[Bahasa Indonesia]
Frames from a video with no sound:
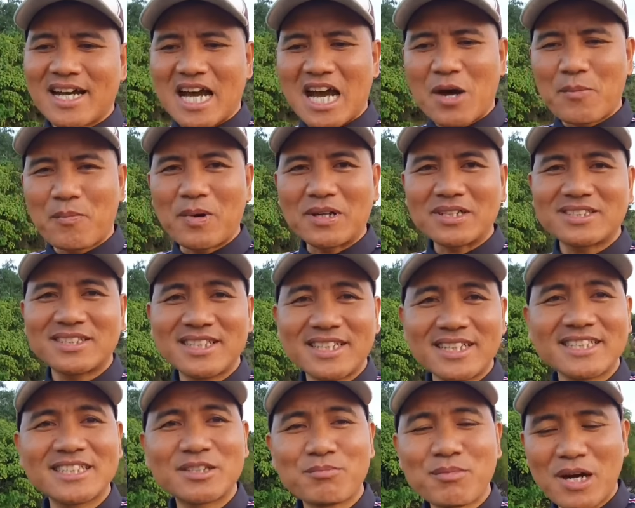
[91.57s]
apa
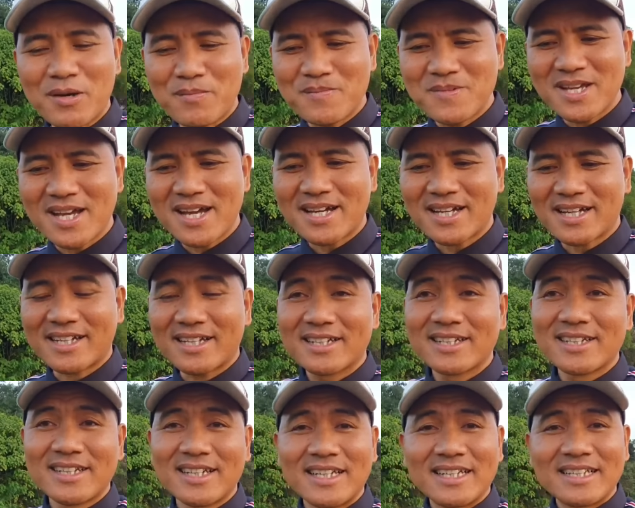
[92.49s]
sih sebabnya
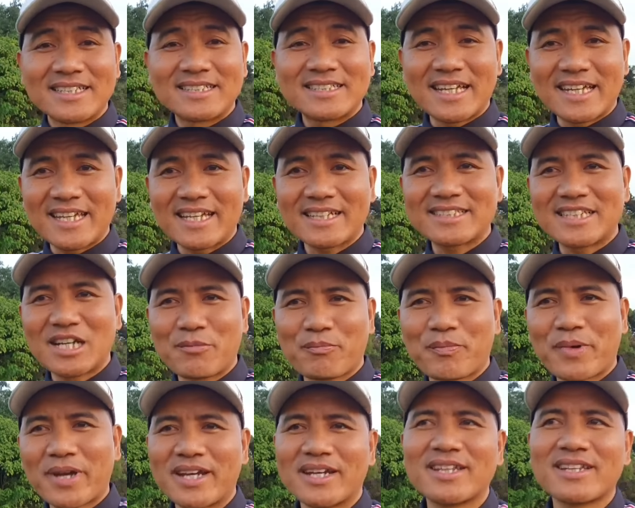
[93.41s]
saya
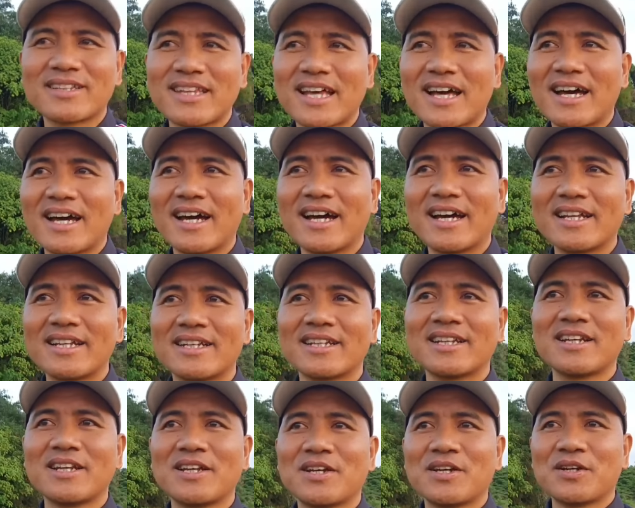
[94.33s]
sampai ditahan
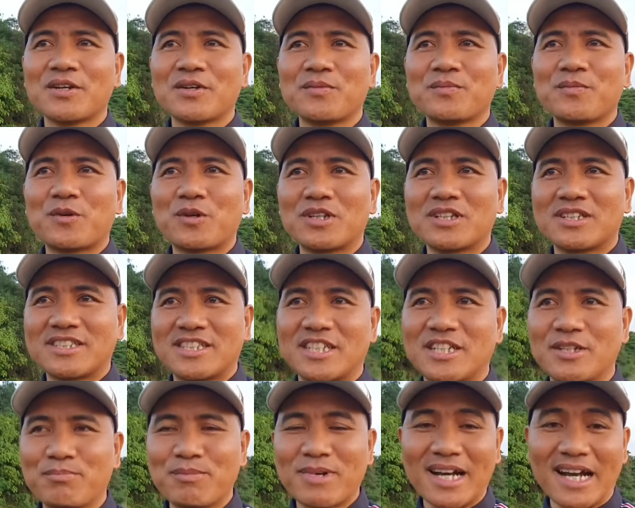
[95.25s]

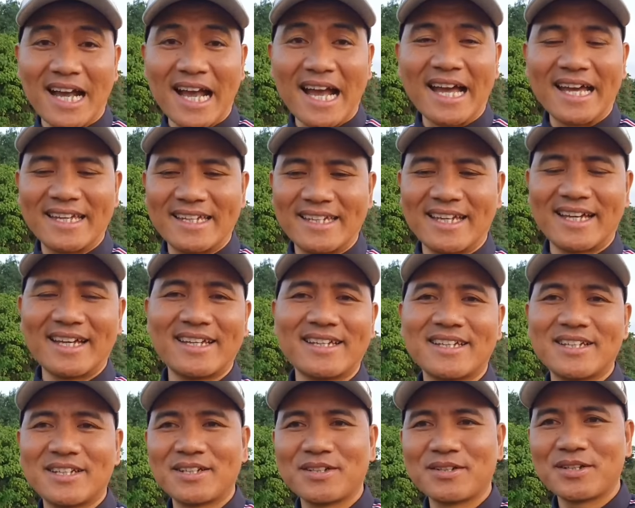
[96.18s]
polisi Mekah ya.
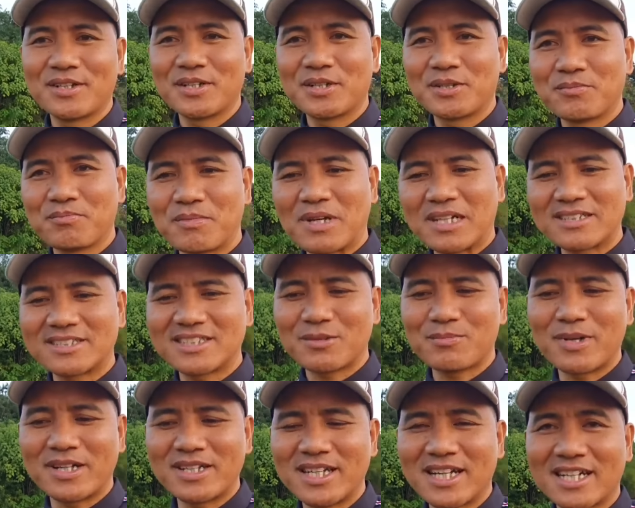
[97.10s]
Pasti
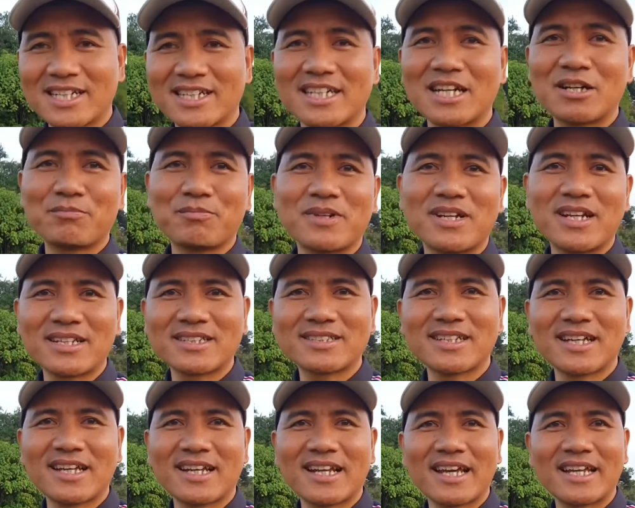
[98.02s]
banyak yang
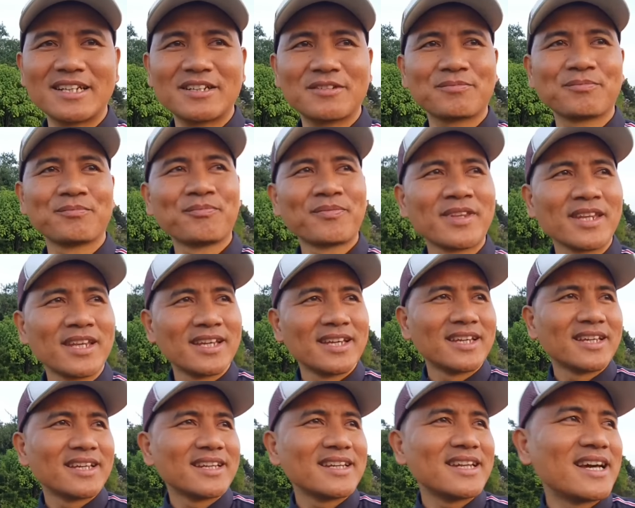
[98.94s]
penasaran.
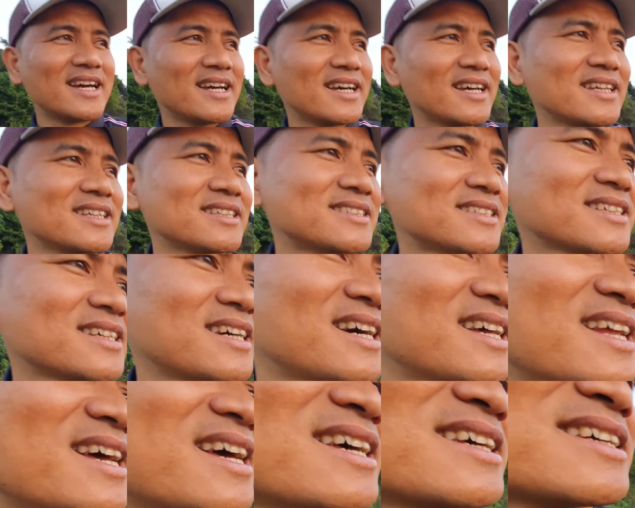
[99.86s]
Dan
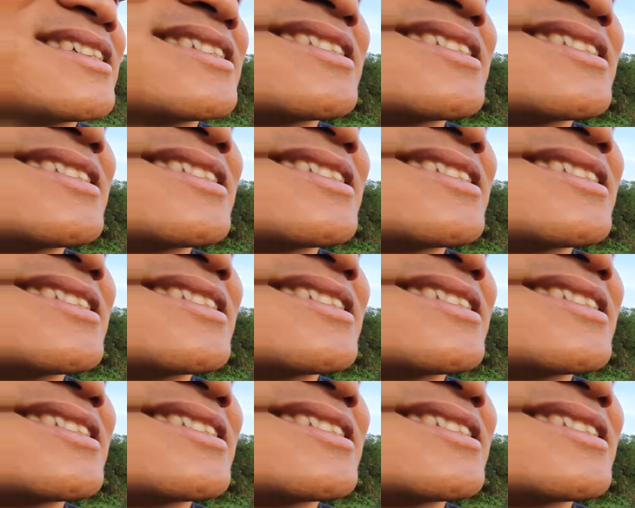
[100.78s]
sekarang